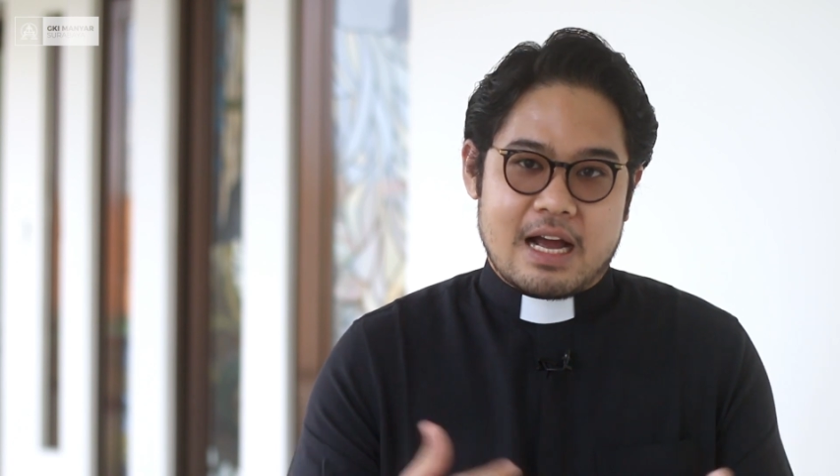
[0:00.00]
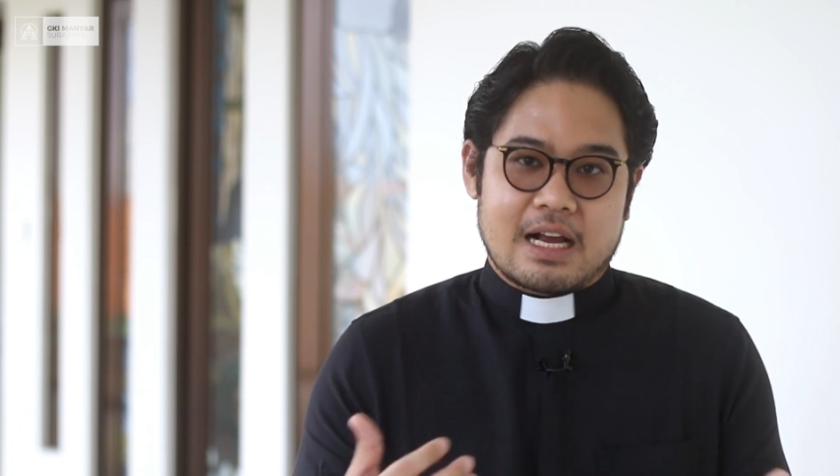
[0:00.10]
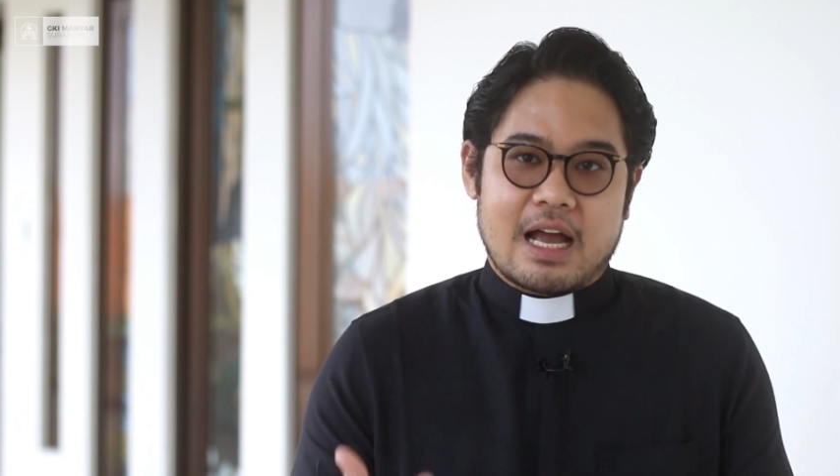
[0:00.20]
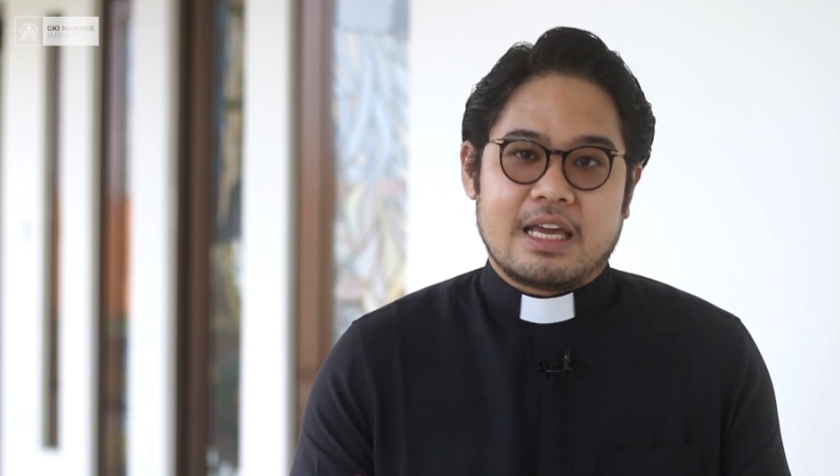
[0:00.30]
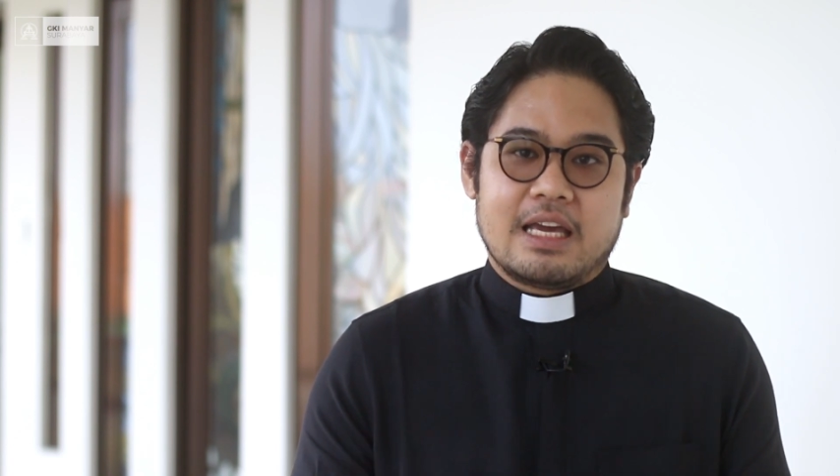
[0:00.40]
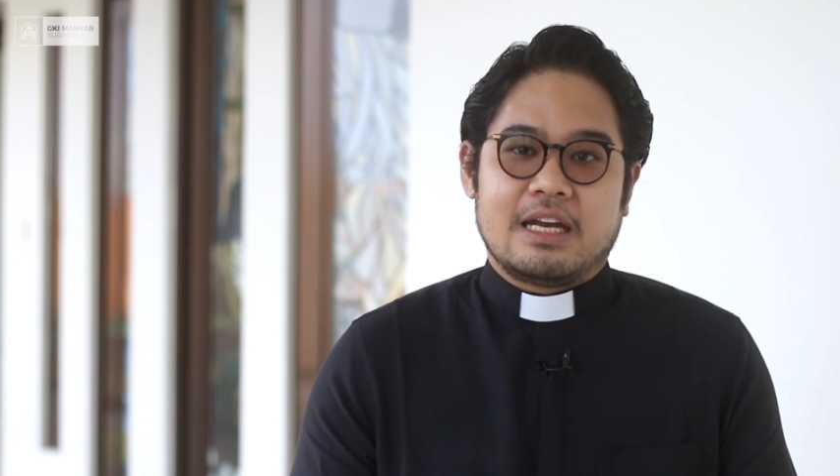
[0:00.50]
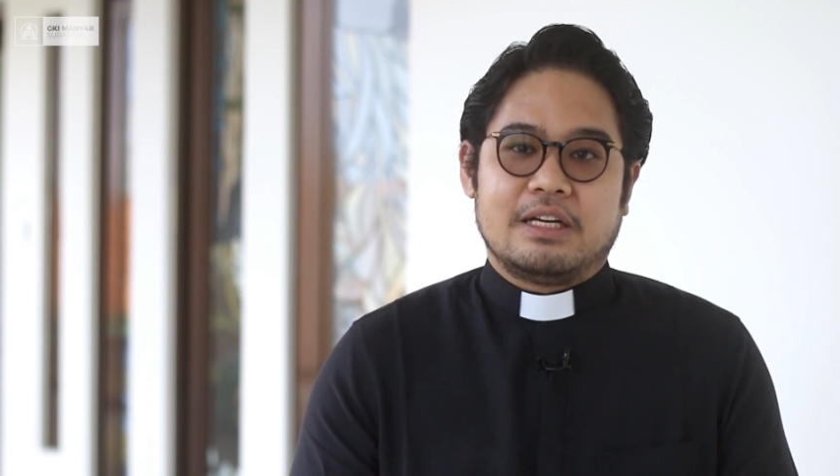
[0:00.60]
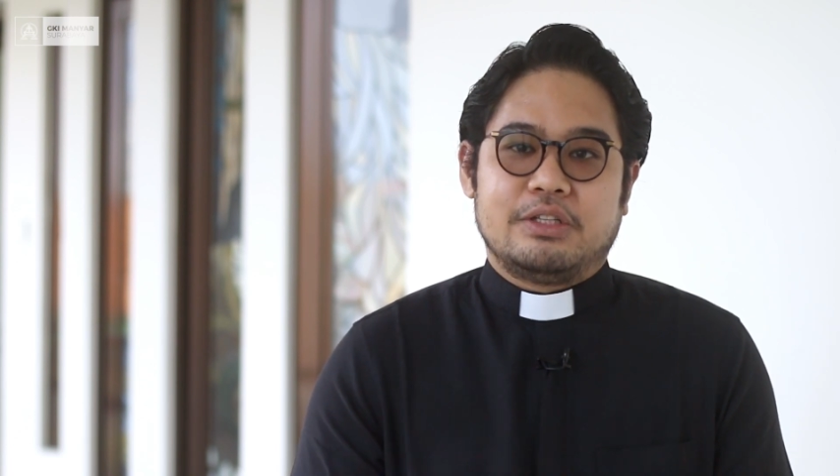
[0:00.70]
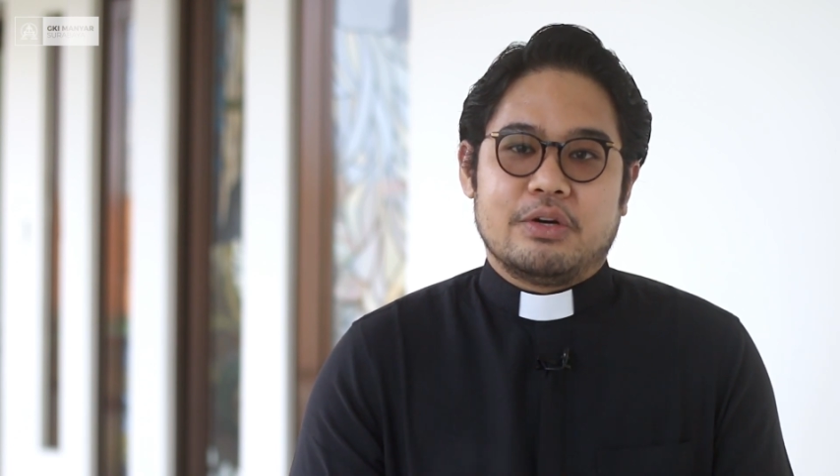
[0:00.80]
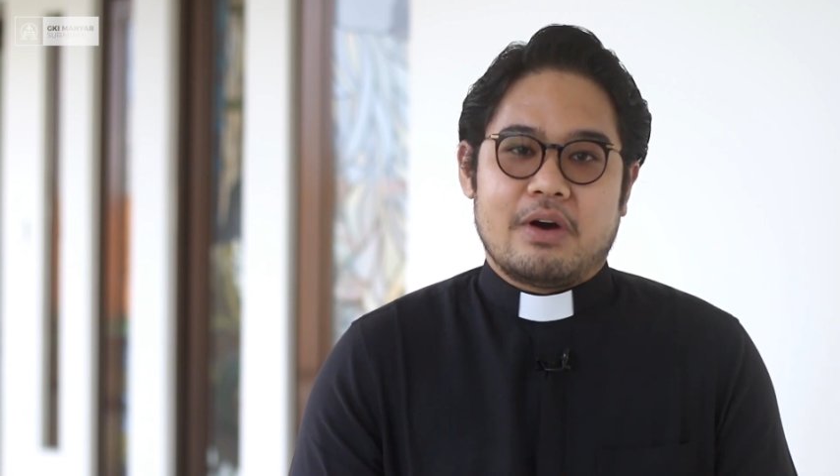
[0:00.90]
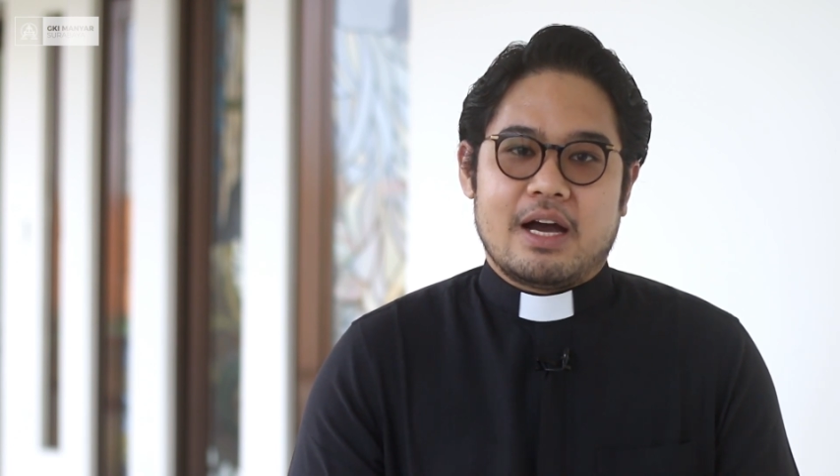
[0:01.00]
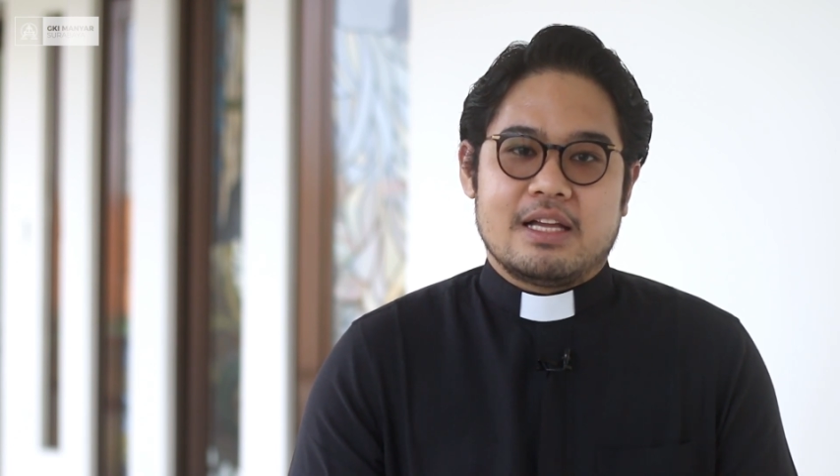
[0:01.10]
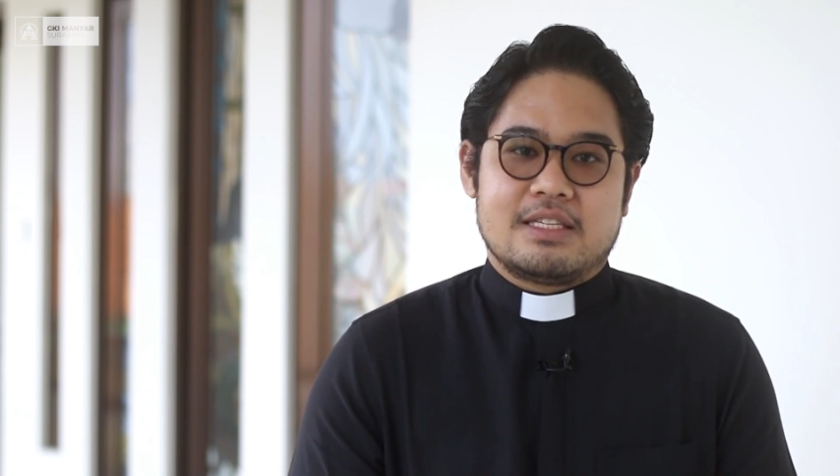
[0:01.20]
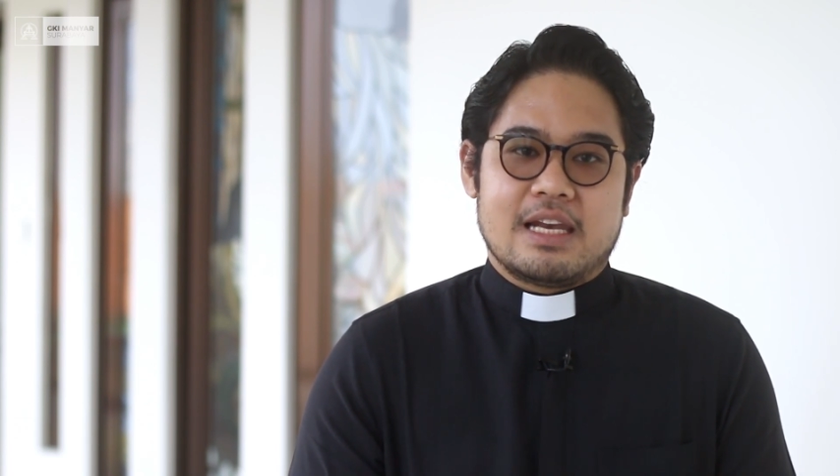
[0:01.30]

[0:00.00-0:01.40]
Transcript: rangkaian doa